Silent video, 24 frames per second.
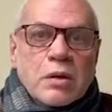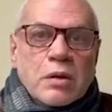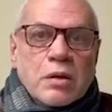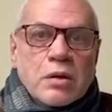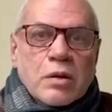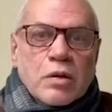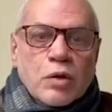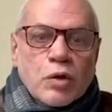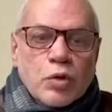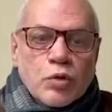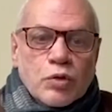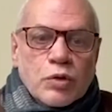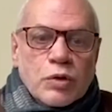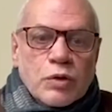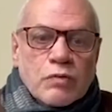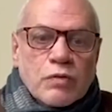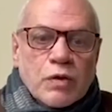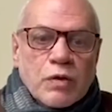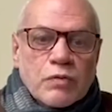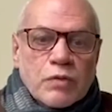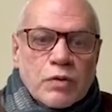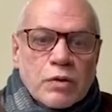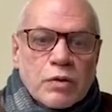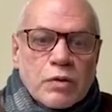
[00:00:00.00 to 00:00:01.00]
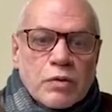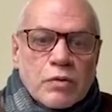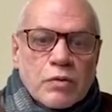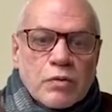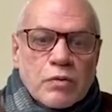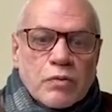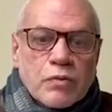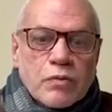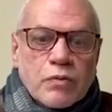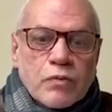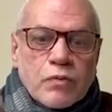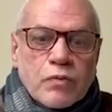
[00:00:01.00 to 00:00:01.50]
люди во в
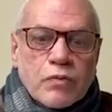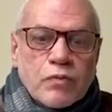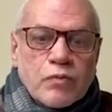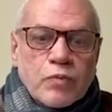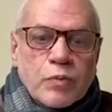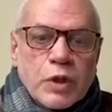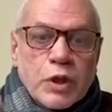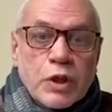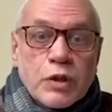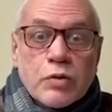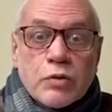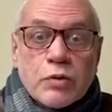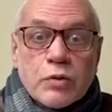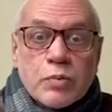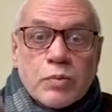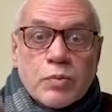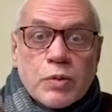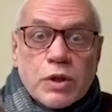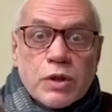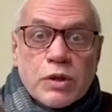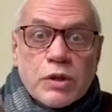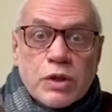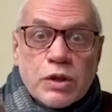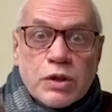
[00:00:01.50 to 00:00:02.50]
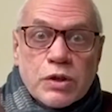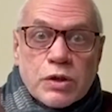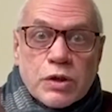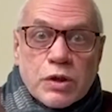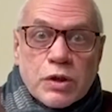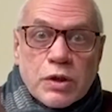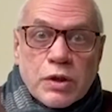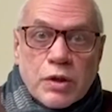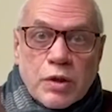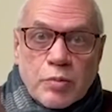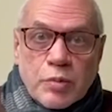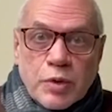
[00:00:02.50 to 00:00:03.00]
период
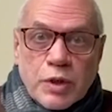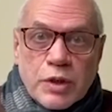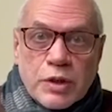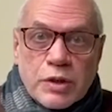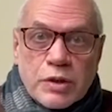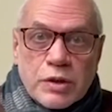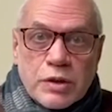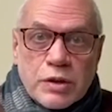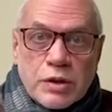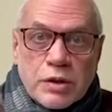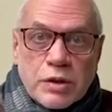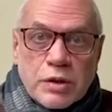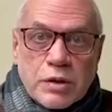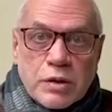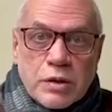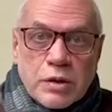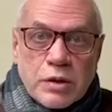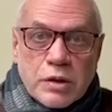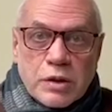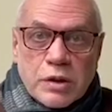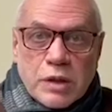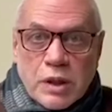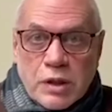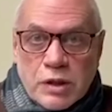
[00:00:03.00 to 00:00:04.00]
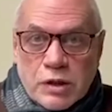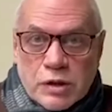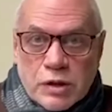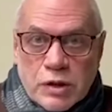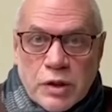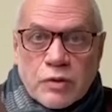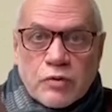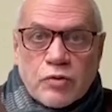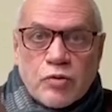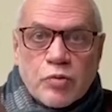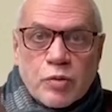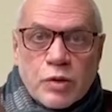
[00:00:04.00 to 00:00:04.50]
политических репрессий и стали
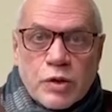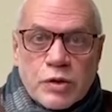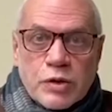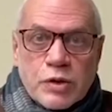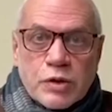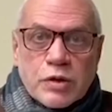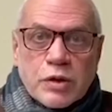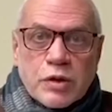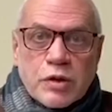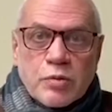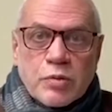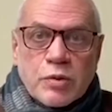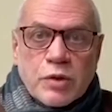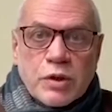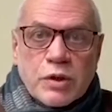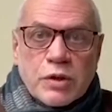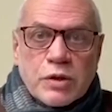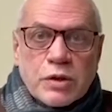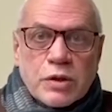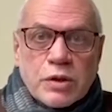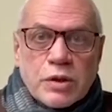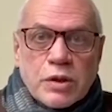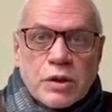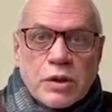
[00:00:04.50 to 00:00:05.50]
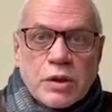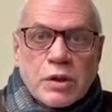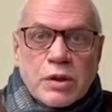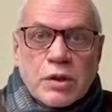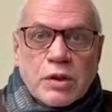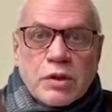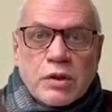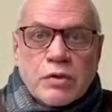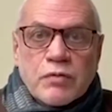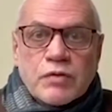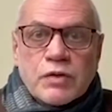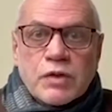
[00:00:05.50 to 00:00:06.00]
жертвами политических репрессий,
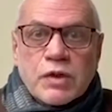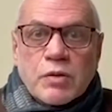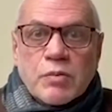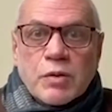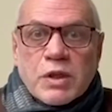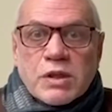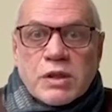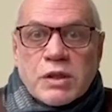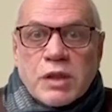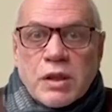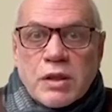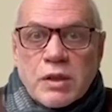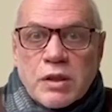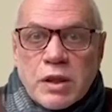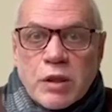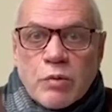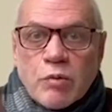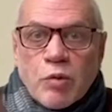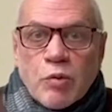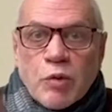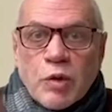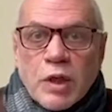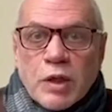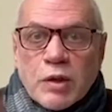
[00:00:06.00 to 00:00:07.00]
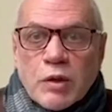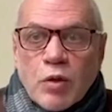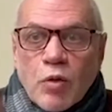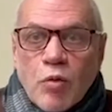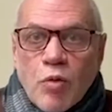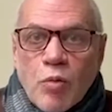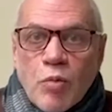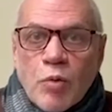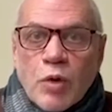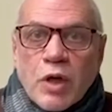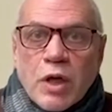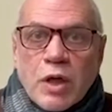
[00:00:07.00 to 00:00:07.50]
и всем остальным, и молодому
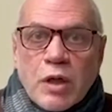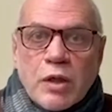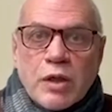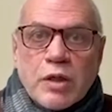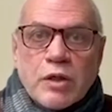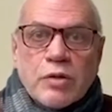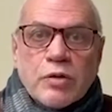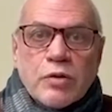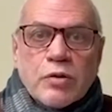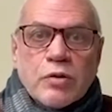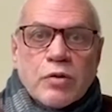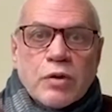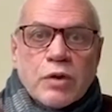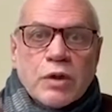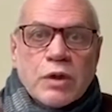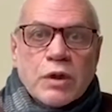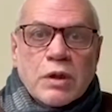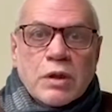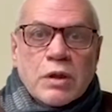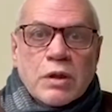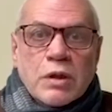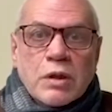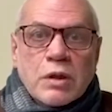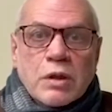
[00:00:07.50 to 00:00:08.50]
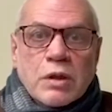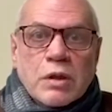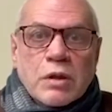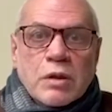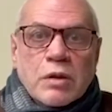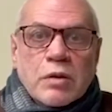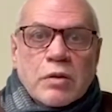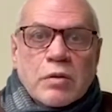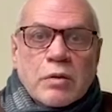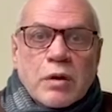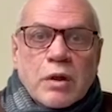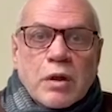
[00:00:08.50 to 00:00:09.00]
поколению,
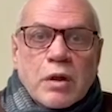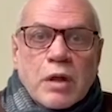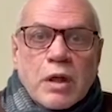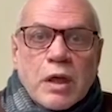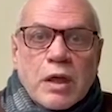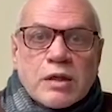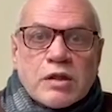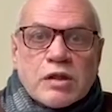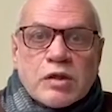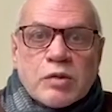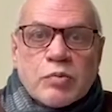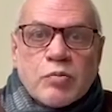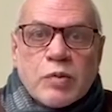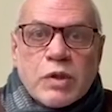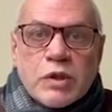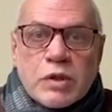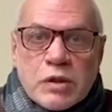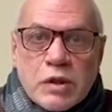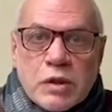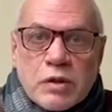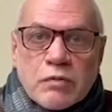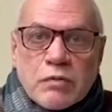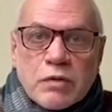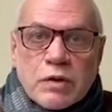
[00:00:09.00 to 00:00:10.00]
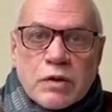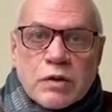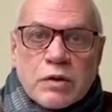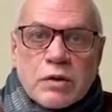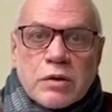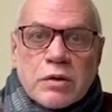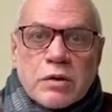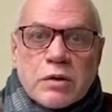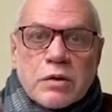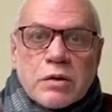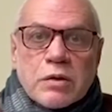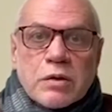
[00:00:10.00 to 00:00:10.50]
осмысливать
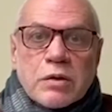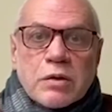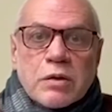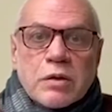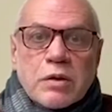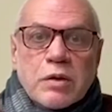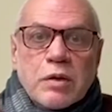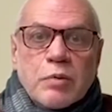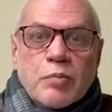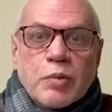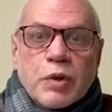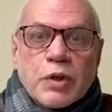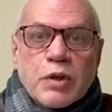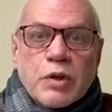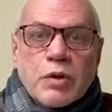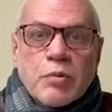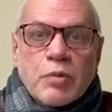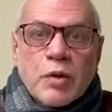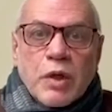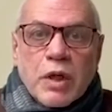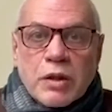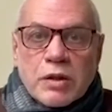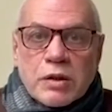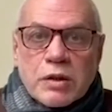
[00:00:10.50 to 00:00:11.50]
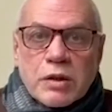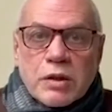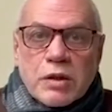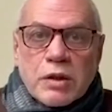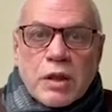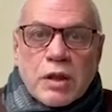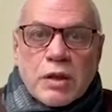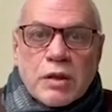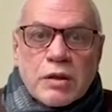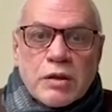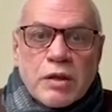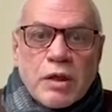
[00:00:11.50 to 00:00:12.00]
и понимать, и
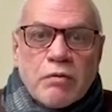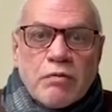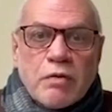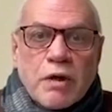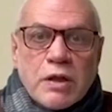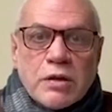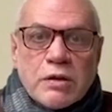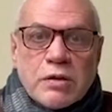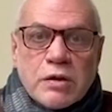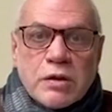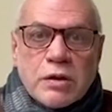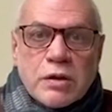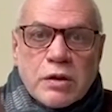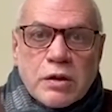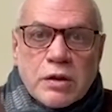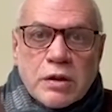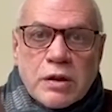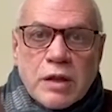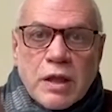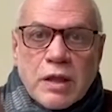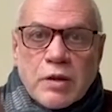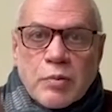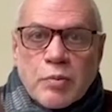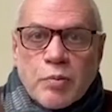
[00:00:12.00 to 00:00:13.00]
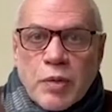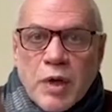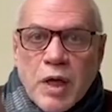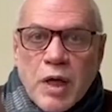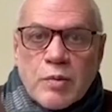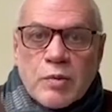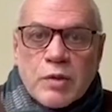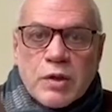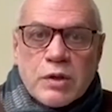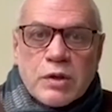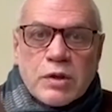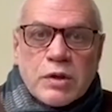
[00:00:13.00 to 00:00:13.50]
отдавать дань
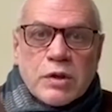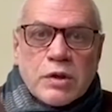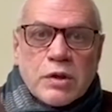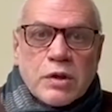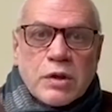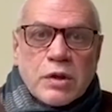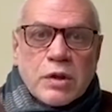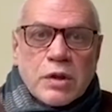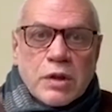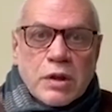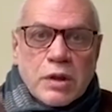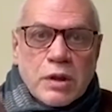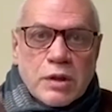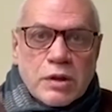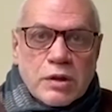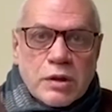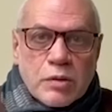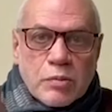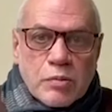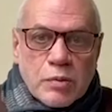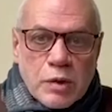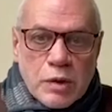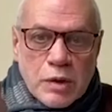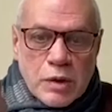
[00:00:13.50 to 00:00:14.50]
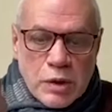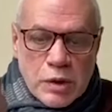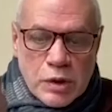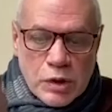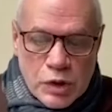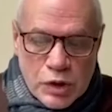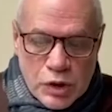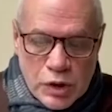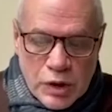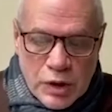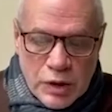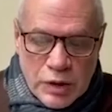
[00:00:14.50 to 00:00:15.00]
памяти этим
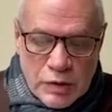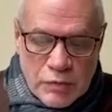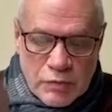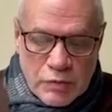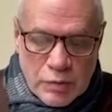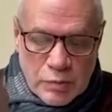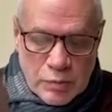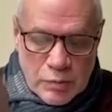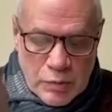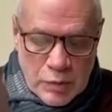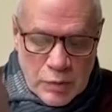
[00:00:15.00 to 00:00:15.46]
жертвам.